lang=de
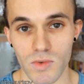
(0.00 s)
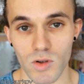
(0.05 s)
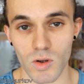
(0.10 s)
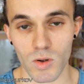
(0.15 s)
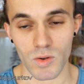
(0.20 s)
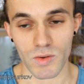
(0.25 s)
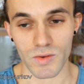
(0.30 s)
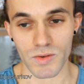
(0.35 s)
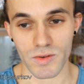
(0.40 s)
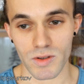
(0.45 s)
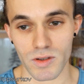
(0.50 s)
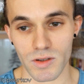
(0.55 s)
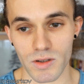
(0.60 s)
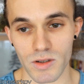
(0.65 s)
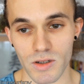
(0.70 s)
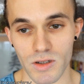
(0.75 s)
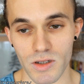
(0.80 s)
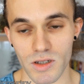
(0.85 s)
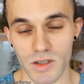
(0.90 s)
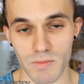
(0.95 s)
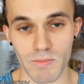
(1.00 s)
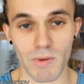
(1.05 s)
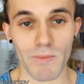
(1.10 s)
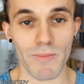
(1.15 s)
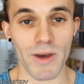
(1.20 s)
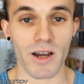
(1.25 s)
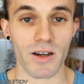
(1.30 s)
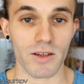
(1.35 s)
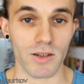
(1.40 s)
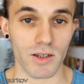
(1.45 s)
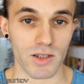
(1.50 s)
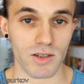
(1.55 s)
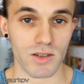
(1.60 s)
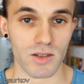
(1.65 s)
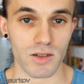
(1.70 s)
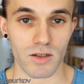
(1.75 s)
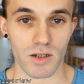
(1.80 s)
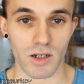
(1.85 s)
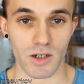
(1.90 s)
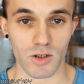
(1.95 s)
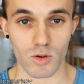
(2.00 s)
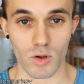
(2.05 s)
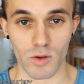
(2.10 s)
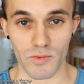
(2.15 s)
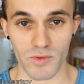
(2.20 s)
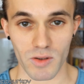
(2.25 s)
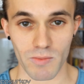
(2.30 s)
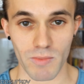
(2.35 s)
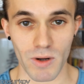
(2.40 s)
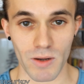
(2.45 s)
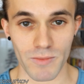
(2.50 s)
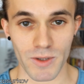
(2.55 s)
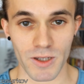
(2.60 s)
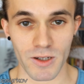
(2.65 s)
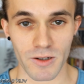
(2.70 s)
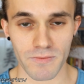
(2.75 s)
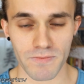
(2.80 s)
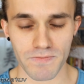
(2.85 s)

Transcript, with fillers: Und äh, ich bemerke das äh, recht häufig bei mir.